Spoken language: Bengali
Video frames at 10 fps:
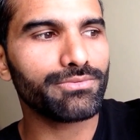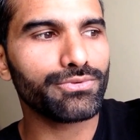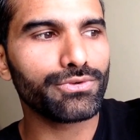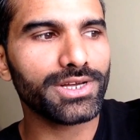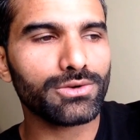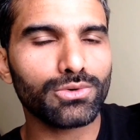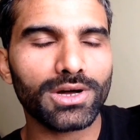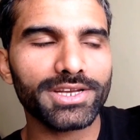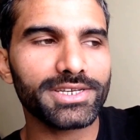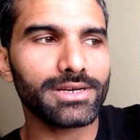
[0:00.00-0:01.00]
ফুডের
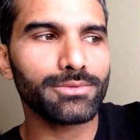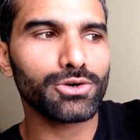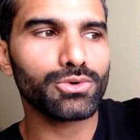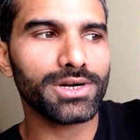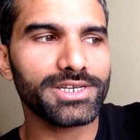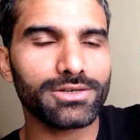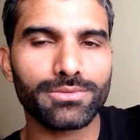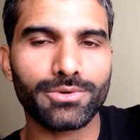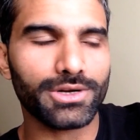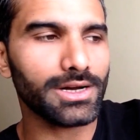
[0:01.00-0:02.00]
কোয়ালিটি এবং কোয়ান্টিটির
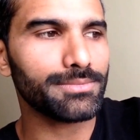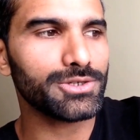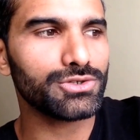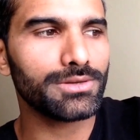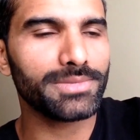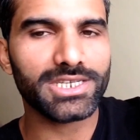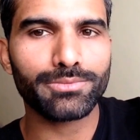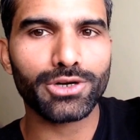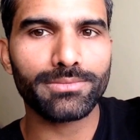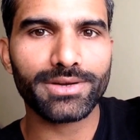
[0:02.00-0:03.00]
উপর আপনি যদি বেশি
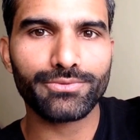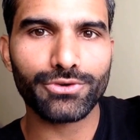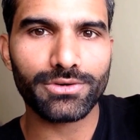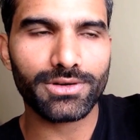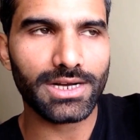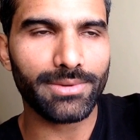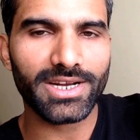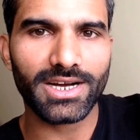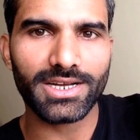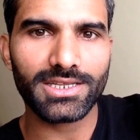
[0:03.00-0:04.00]
পরিমাণ ফুড খাবার
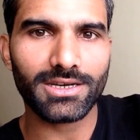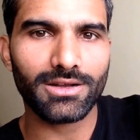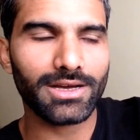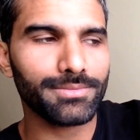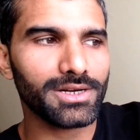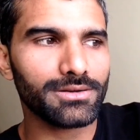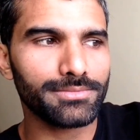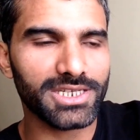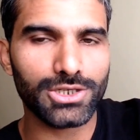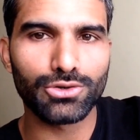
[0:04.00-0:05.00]
খান তাহলে আপনার
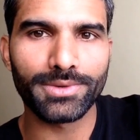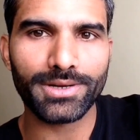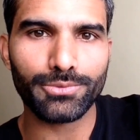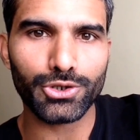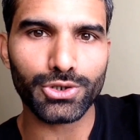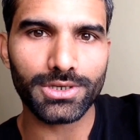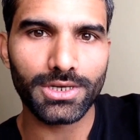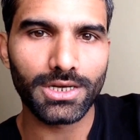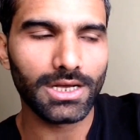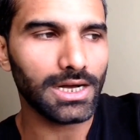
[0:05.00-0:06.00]
বেশি ঘুমের প্রয়োজন
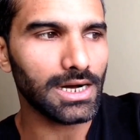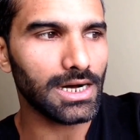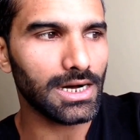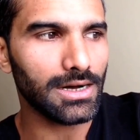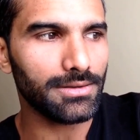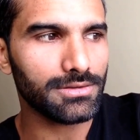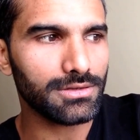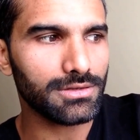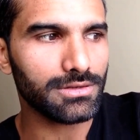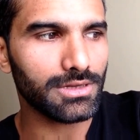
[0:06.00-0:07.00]

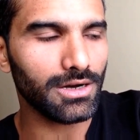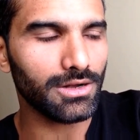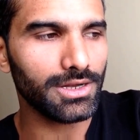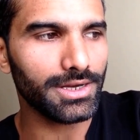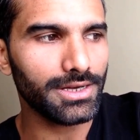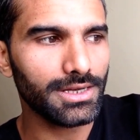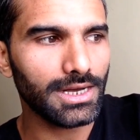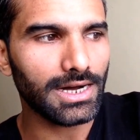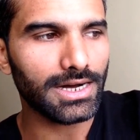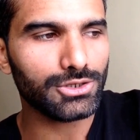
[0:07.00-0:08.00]
তাহলে
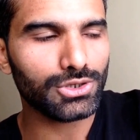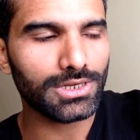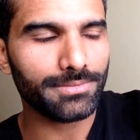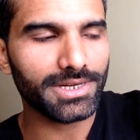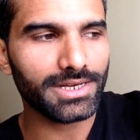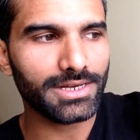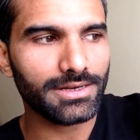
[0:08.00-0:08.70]
আর যদি আপনি